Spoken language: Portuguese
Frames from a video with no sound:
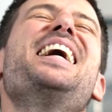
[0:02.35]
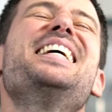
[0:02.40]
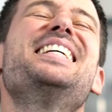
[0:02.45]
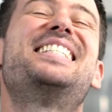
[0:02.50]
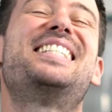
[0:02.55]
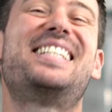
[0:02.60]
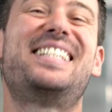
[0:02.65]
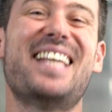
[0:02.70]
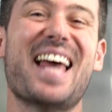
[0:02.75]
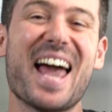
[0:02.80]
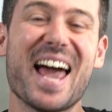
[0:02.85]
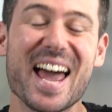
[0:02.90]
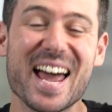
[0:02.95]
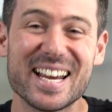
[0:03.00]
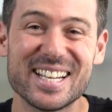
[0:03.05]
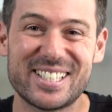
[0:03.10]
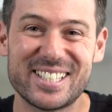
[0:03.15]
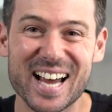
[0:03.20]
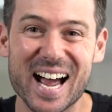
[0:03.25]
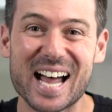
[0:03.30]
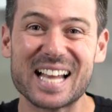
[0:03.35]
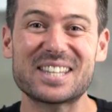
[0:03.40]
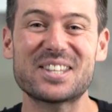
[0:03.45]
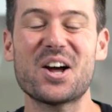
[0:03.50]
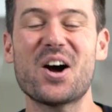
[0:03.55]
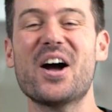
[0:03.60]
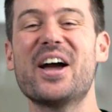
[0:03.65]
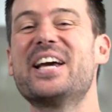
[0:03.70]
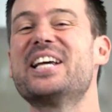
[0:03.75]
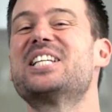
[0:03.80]
em Seja
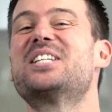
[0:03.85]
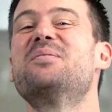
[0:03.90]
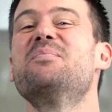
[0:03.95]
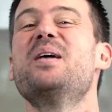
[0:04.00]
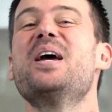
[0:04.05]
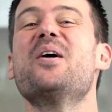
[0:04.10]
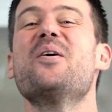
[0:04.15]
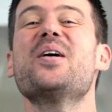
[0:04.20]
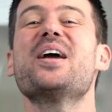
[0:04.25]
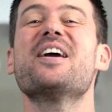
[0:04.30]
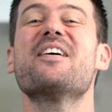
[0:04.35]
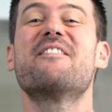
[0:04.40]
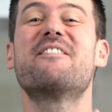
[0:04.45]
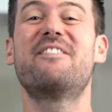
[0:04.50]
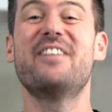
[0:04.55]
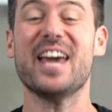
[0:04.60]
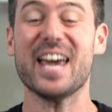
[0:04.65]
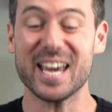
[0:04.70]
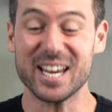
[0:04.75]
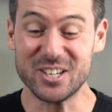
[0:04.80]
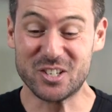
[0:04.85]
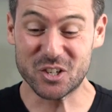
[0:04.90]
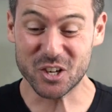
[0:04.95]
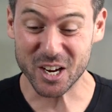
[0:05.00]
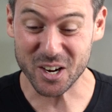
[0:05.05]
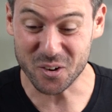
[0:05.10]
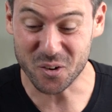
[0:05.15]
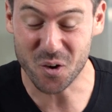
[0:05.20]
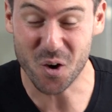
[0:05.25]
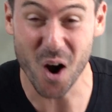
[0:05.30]

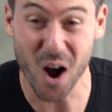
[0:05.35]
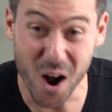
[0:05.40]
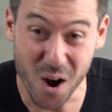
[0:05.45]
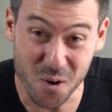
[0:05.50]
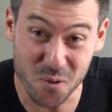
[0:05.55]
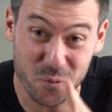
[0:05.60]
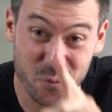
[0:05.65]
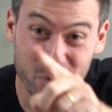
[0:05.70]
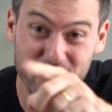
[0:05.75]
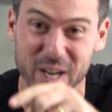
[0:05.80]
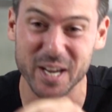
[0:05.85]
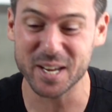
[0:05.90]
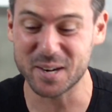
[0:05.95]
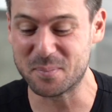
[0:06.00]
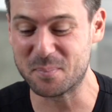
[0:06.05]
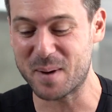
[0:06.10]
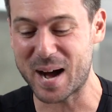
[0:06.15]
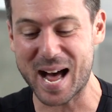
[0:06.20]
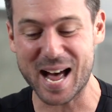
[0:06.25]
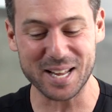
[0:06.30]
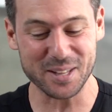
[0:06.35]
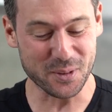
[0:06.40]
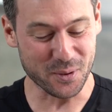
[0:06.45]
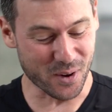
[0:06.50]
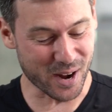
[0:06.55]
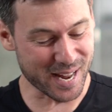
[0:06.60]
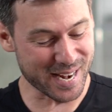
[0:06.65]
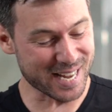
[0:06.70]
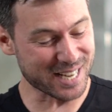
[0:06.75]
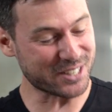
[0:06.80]
2020
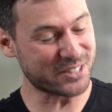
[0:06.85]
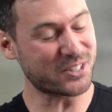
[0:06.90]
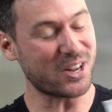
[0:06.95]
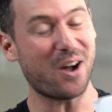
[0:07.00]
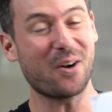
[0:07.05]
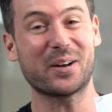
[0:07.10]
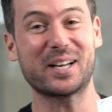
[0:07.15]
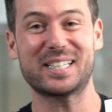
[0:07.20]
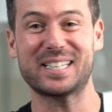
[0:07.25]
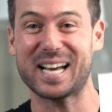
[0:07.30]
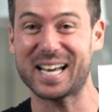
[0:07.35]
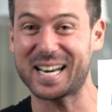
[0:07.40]
confirmado. Olha só o que